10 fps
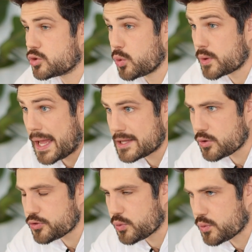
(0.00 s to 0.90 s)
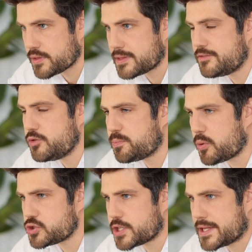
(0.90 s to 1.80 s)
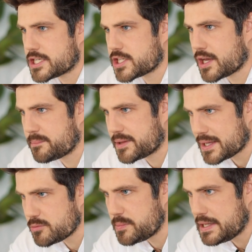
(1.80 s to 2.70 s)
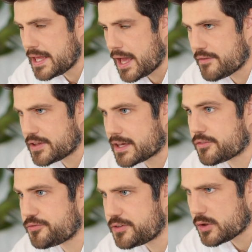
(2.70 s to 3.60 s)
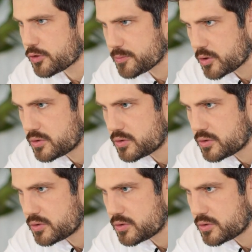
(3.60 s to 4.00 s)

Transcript: Donc attention, si vous projetez d'acheter un bien immobilier avec un financement,